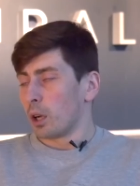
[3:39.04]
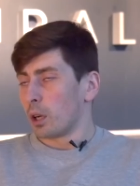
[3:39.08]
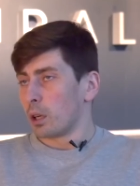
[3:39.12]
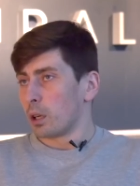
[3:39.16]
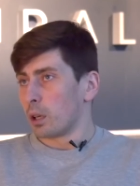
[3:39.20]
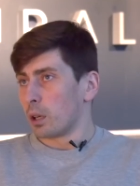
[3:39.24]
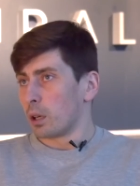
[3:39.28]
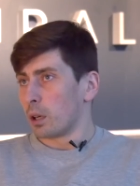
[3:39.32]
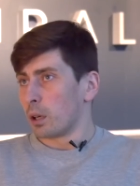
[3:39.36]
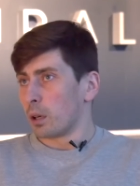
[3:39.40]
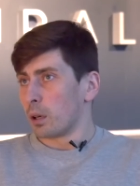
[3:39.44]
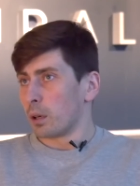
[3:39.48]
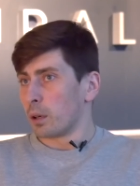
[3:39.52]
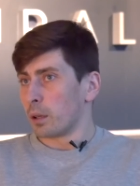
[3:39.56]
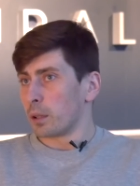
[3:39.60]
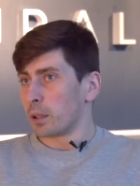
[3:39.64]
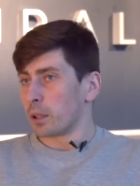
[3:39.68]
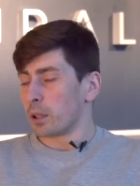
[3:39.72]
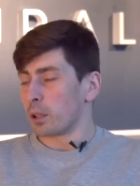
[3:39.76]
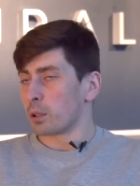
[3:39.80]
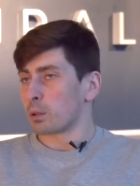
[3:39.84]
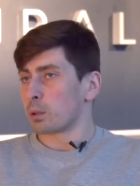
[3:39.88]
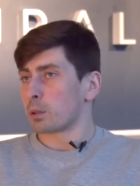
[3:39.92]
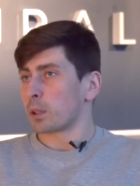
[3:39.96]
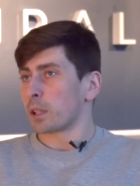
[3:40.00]
а, и
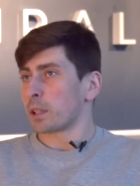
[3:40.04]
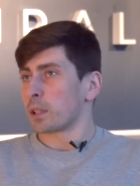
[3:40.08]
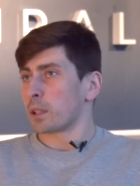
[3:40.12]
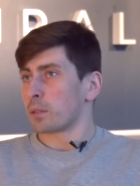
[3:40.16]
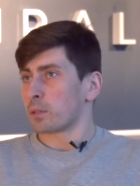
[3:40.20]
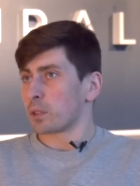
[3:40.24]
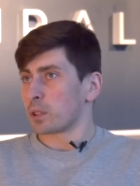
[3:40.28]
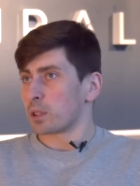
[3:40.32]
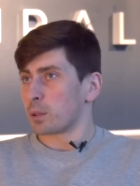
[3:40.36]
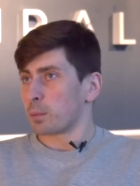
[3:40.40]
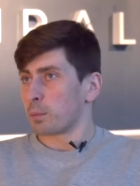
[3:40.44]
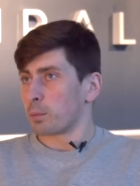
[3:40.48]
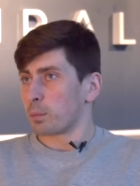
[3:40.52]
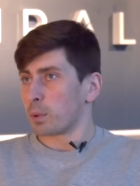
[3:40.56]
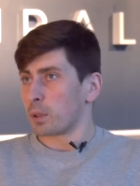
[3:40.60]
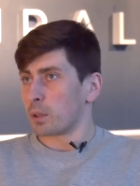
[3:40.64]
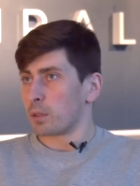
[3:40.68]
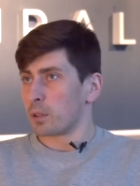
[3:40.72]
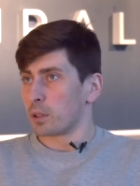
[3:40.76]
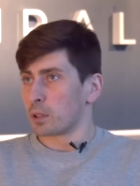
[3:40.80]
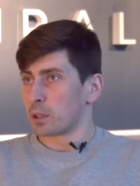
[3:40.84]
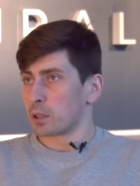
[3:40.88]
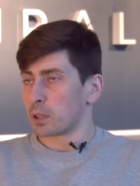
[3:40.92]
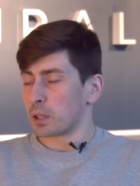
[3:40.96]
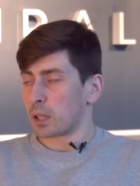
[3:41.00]
результативность
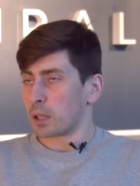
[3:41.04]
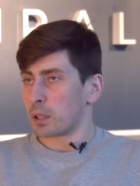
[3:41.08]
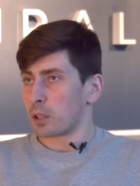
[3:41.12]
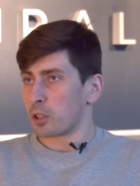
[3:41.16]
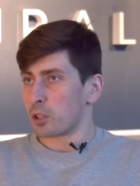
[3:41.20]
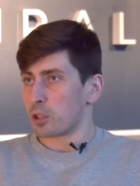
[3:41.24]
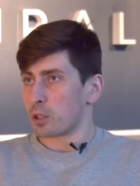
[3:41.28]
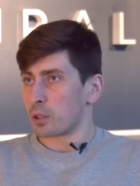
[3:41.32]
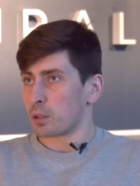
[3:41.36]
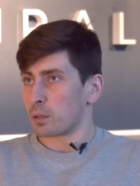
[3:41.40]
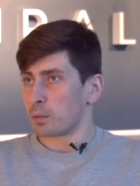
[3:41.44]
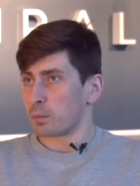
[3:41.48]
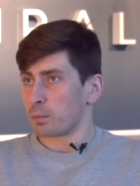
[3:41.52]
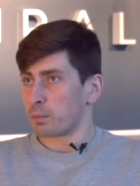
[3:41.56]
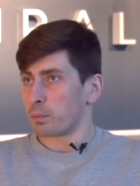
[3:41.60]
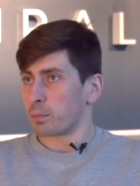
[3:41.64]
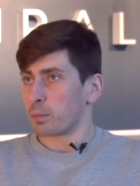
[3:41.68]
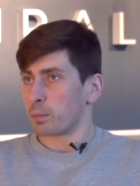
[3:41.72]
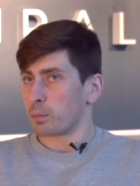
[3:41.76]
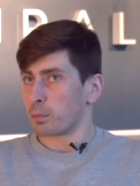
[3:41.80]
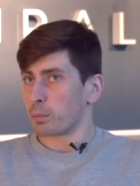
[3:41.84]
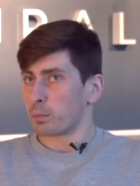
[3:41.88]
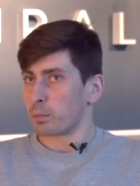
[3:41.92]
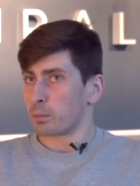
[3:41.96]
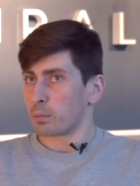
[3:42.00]
появилась, конечно,
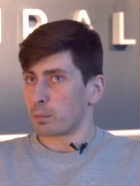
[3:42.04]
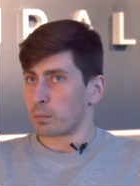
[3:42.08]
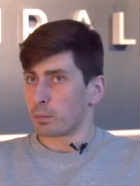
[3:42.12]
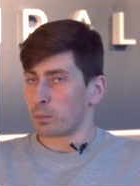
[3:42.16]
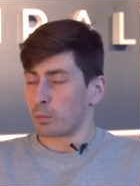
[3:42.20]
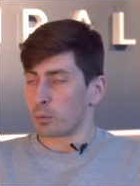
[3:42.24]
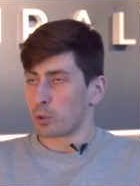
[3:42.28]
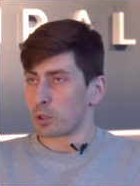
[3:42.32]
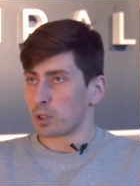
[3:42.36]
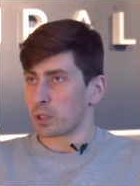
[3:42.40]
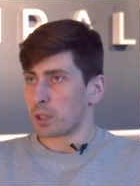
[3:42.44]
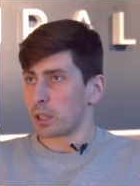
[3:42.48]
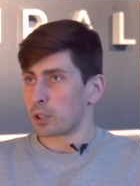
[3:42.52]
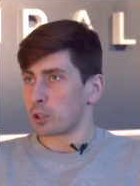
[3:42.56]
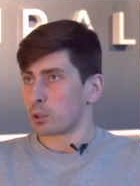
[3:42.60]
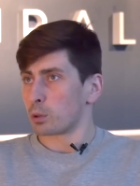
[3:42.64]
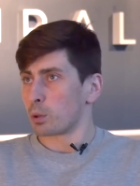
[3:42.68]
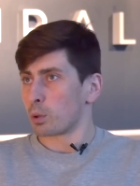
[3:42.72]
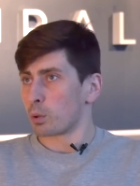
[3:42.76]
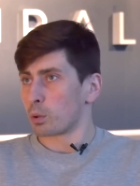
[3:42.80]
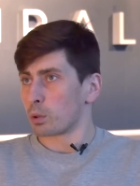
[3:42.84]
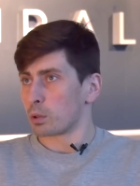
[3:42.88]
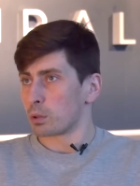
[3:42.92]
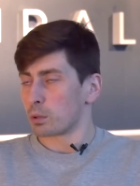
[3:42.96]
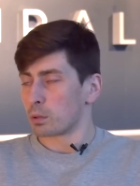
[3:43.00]
можно сказать, что
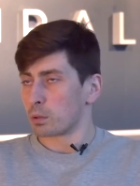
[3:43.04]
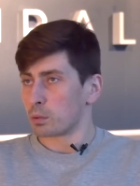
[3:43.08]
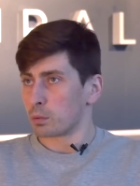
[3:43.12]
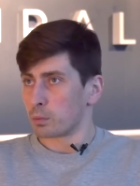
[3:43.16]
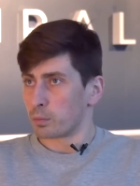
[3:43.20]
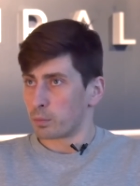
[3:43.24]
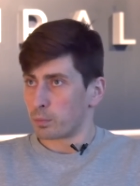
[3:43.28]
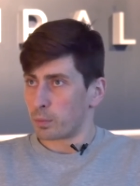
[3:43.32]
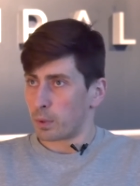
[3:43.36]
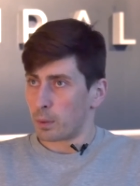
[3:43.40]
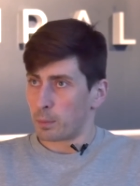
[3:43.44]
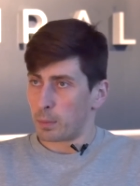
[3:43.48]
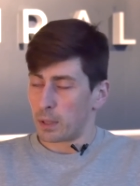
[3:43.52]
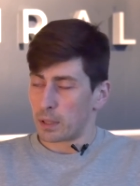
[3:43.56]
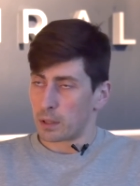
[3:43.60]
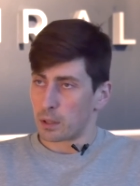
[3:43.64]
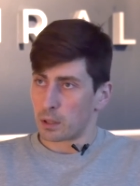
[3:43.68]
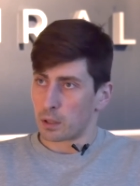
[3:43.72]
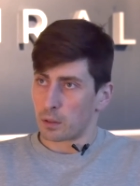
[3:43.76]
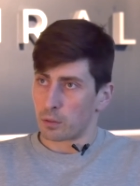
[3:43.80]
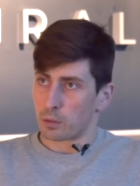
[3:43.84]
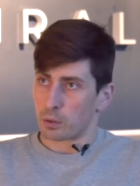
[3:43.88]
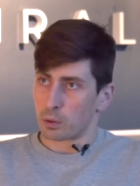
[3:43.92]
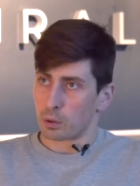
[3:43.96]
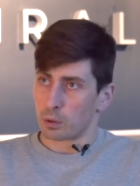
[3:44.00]
рост. Ну,
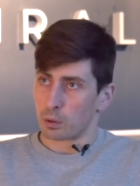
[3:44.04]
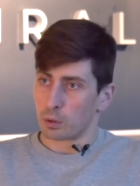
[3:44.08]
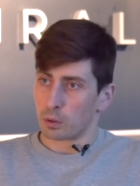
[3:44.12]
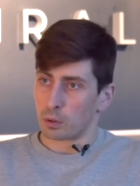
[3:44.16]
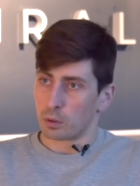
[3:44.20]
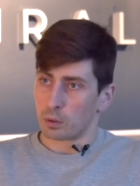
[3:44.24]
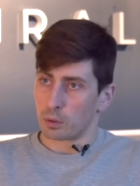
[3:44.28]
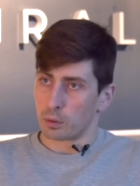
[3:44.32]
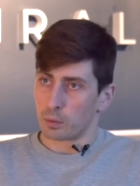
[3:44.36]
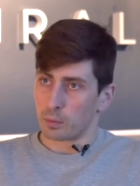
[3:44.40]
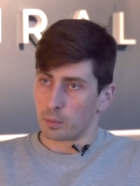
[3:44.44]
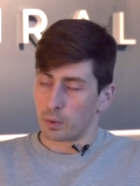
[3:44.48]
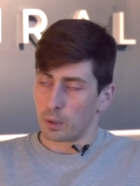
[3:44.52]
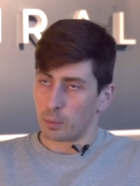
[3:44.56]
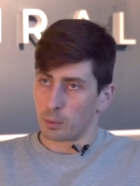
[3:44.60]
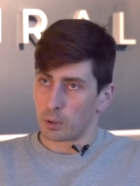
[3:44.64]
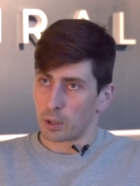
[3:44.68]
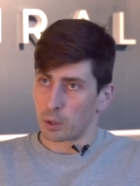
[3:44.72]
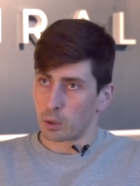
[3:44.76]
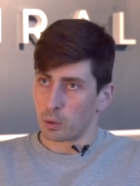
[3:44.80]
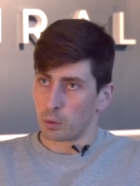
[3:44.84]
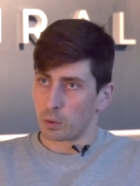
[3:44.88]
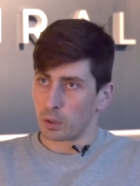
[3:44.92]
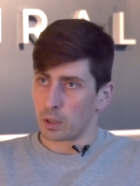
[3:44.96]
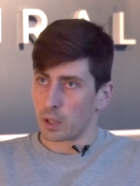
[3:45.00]
опять-таки, все для
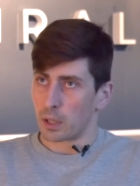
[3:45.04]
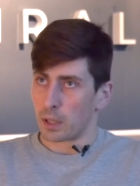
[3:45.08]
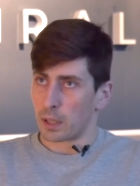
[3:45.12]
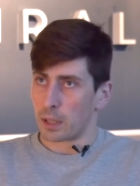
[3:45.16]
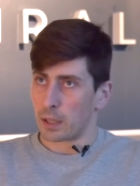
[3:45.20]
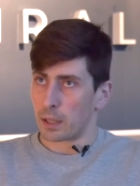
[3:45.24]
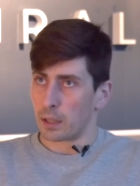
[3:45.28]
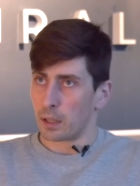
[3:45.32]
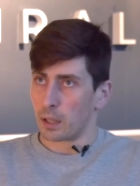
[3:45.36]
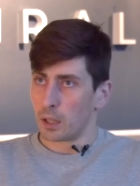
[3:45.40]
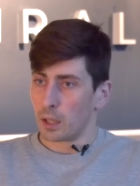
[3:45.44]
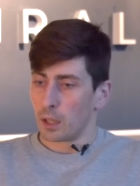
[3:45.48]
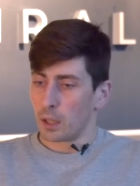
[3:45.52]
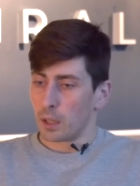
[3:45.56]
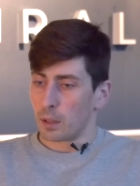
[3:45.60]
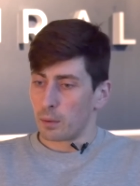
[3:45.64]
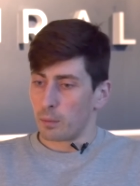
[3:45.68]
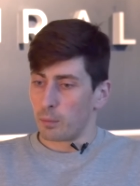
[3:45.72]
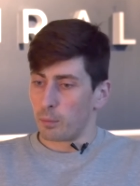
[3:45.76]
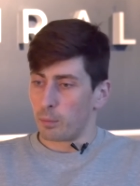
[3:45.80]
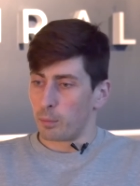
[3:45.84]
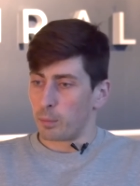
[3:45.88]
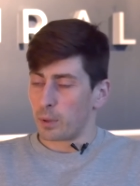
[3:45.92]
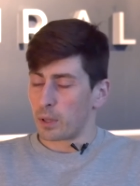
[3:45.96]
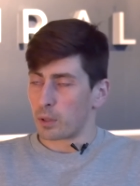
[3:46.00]
молодого игрока
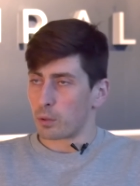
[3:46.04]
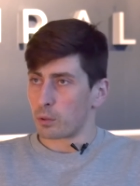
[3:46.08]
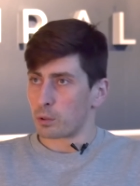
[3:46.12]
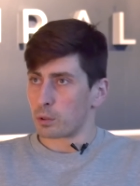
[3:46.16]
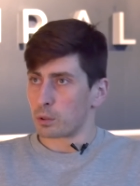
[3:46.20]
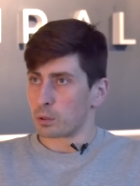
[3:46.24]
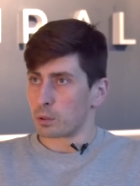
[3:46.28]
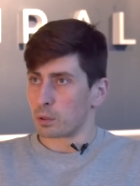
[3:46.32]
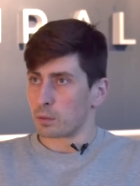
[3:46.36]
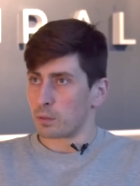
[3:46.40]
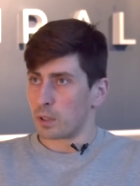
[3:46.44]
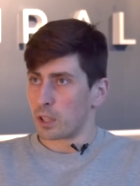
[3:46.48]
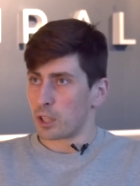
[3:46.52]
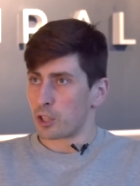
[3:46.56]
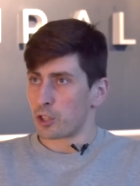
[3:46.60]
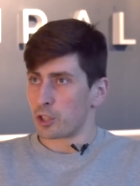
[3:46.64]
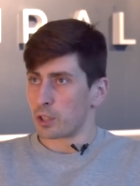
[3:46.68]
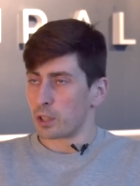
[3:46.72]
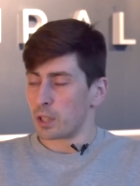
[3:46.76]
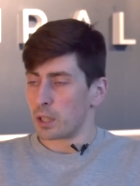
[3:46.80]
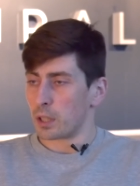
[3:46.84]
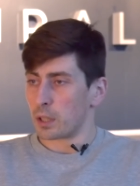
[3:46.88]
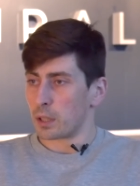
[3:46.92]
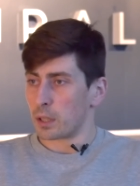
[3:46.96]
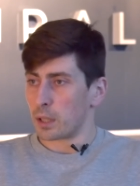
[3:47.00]
первый сезон важен,
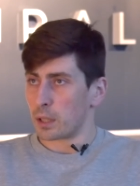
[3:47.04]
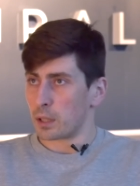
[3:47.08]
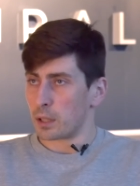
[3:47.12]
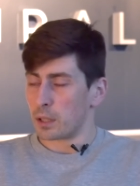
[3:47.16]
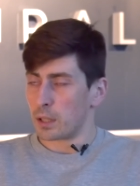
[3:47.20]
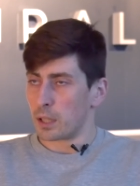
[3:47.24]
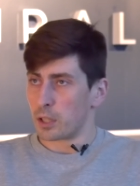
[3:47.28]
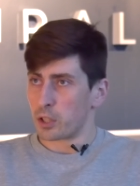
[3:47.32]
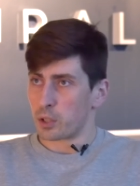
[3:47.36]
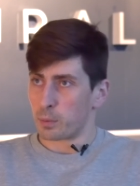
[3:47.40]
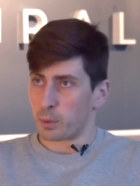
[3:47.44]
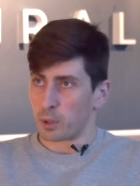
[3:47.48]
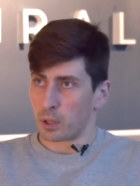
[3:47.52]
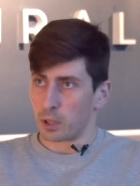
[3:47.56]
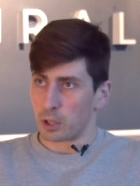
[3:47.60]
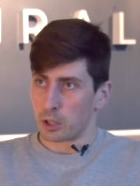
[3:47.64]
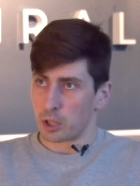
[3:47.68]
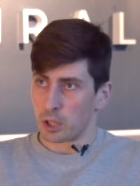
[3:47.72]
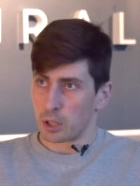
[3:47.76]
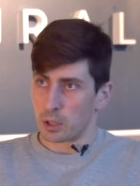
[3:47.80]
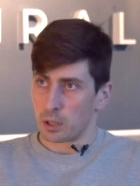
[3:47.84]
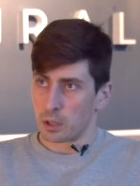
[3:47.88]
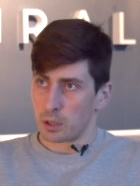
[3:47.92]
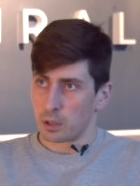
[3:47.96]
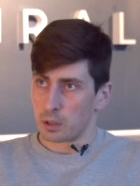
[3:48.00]
да, надо дальше
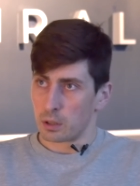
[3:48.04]
продолжать.